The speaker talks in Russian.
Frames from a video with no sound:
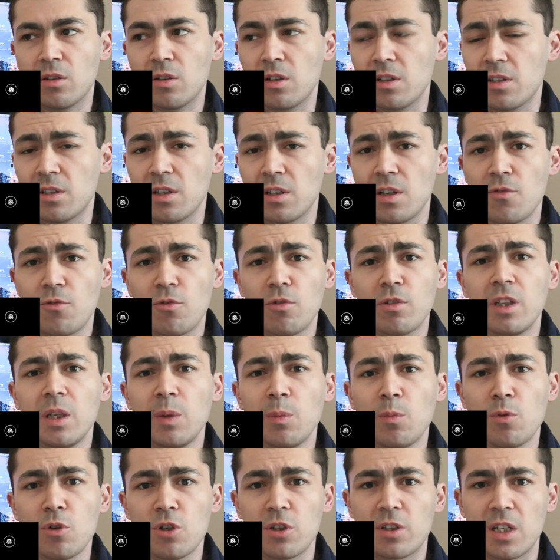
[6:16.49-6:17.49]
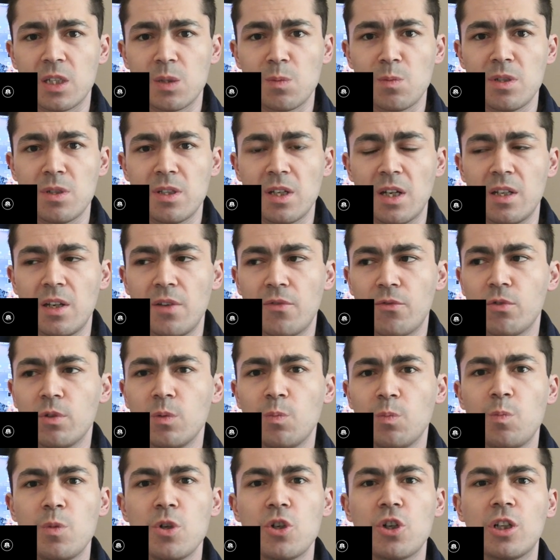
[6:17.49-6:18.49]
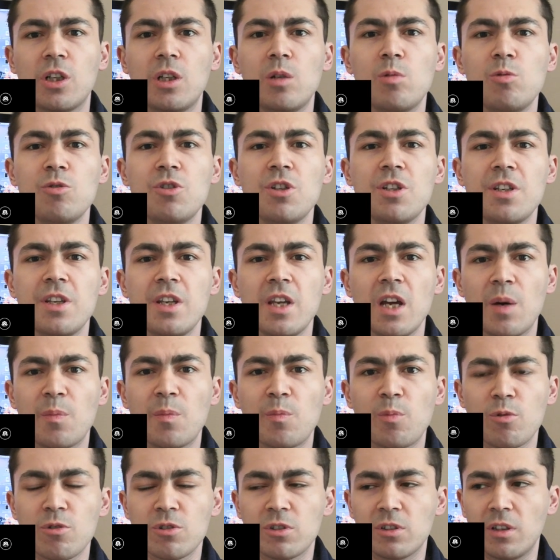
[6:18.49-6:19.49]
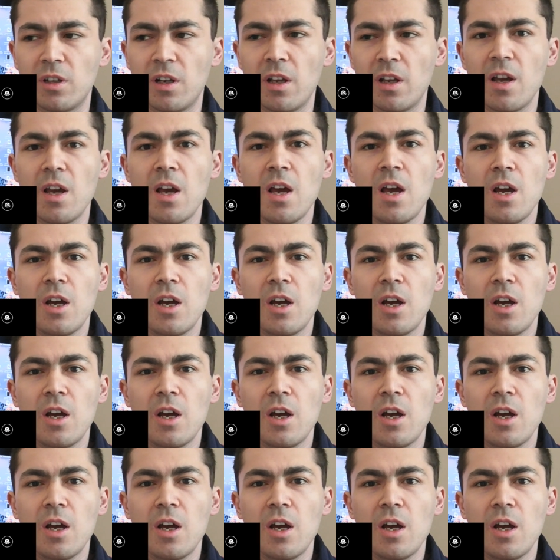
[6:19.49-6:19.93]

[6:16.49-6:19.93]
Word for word: э, телефон не может размыть задний фон, пишет люди неопознанные.